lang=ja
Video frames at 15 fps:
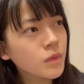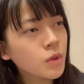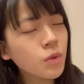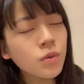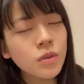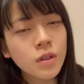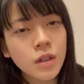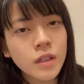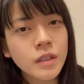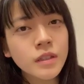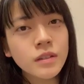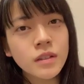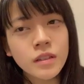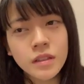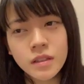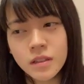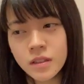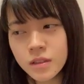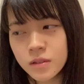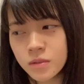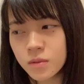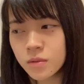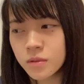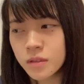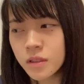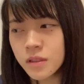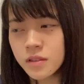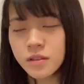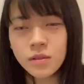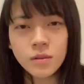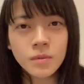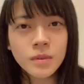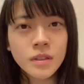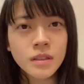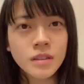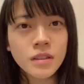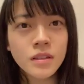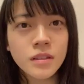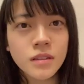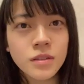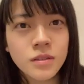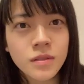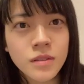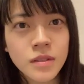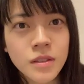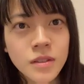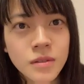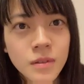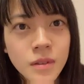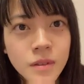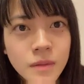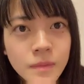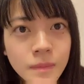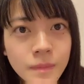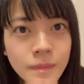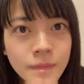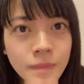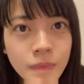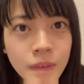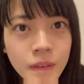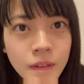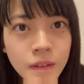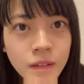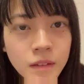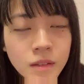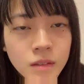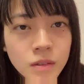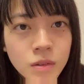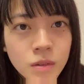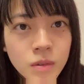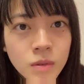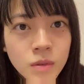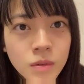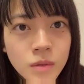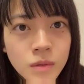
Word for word: どっか行ったっけ？あと全然思い出せないんですね実は。そう、